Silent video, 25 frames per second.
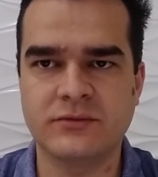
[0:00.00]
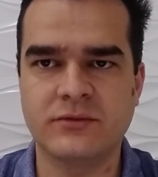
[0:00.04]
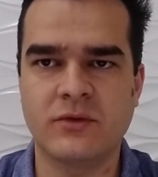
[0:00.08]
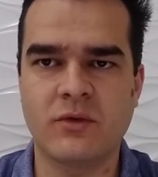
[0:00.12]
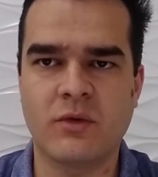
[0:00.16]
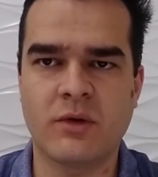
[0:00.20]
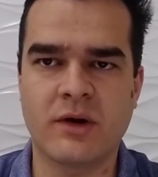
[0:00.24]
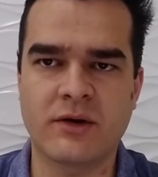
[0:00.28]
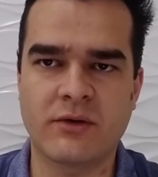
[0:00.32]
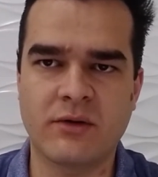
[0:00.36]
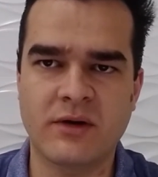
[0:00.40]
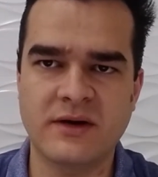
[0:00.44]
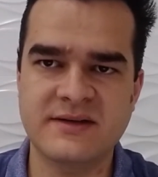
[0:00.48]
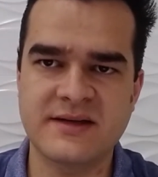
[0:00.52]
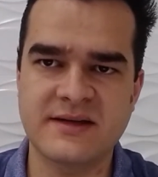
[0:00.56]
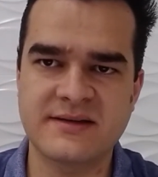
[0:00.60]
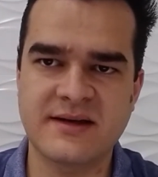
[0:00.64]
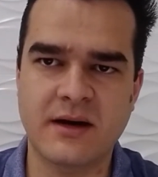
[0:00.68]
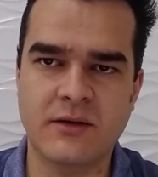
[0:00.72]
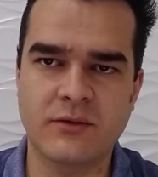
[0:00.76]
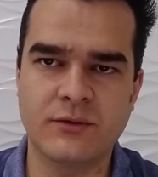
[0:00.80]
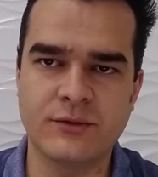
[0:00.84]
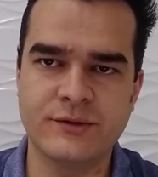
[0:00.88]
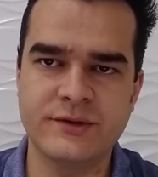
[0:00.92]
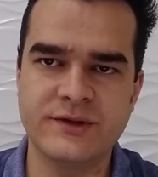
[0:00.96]
com a nossa
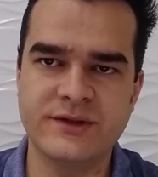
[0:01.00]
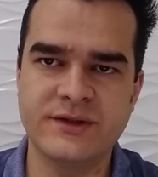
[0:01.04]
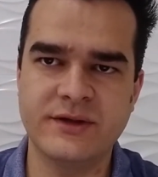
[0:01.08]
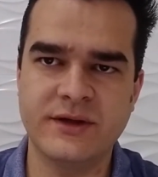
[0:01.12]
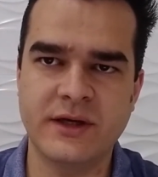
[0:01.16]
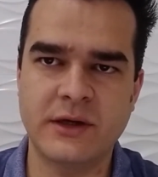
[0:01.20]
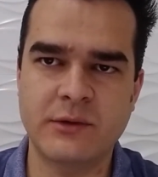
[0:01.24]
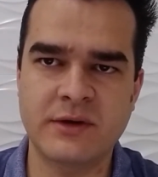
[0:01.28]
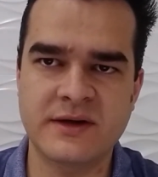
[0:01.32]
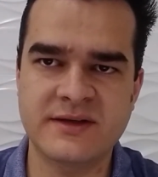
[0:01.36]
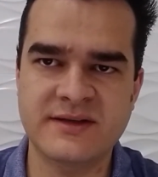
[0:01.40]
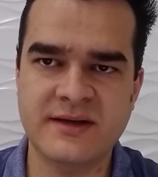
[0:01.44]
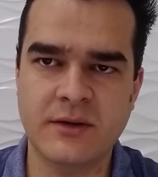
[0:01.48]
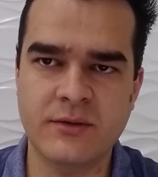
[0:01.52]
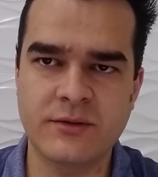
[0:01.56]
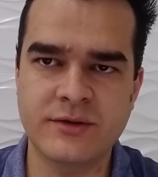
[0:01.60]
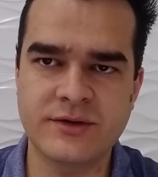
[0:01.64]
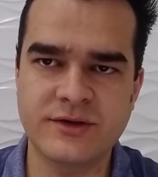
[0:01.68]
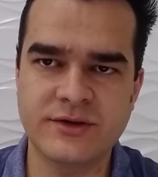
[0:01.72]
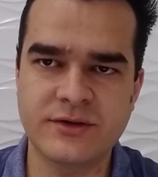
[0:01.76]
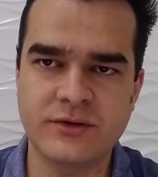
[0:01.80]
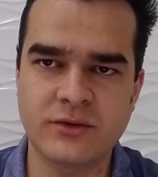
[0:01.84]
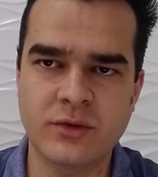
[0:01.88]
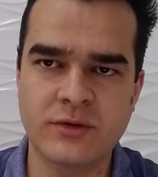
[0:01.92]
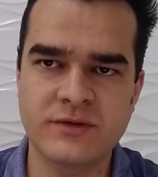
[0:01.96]
saúde e com a
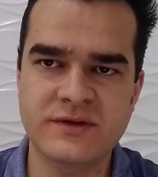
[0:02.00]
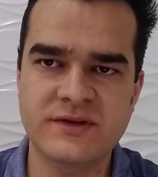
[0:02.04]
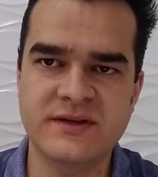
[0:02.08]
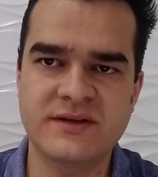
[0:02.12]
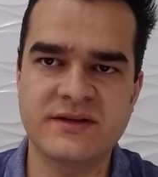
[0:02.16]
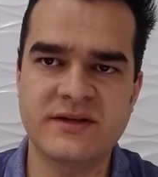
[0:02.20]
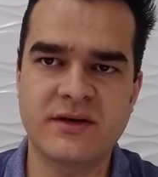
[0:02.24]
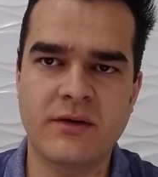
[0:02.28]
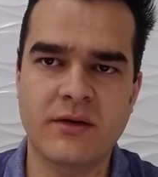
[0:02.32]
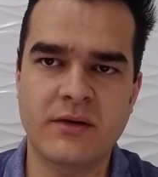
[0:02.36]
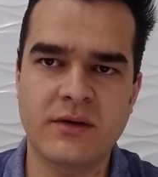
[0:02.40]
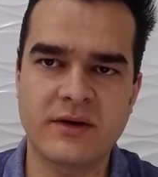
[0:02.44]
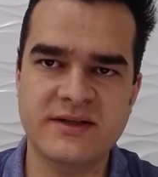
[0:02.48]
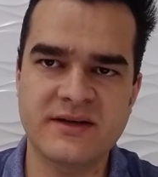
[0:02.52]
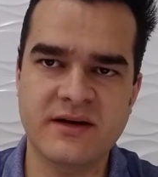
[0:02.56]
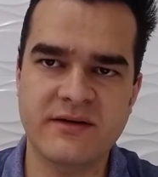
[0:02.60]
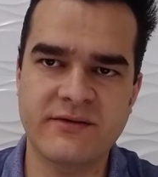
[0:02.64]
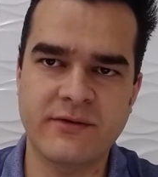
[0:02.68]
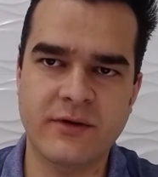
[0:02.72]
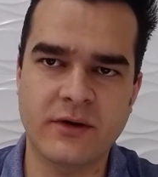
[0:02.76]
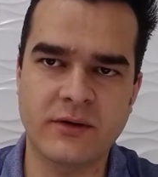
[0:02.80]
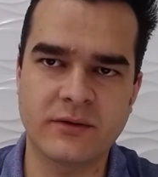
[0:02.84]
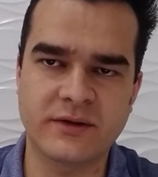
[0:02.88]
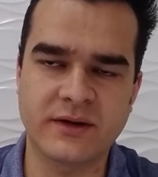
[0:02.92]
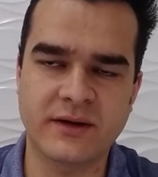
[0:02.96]
saúde de todos que estão à nossa
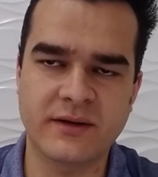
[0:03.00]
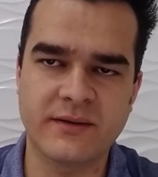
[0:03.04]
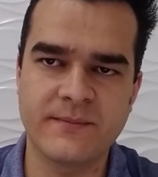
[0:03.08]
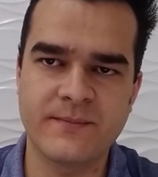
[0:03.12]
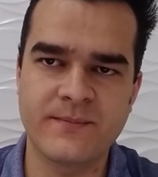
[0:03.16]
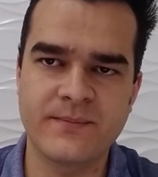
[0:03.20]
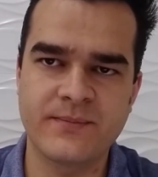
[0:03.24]
volta,